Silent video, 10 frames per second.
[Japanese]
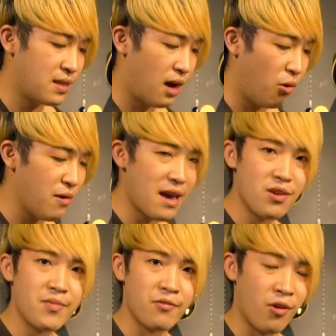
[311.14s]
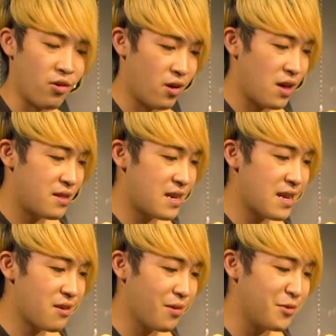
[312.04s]
すら親指を
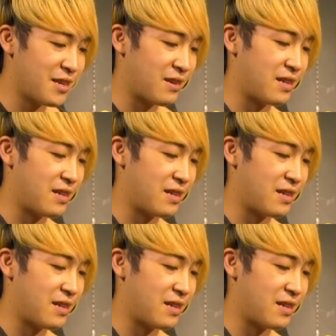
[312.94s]
握り込むんじゃな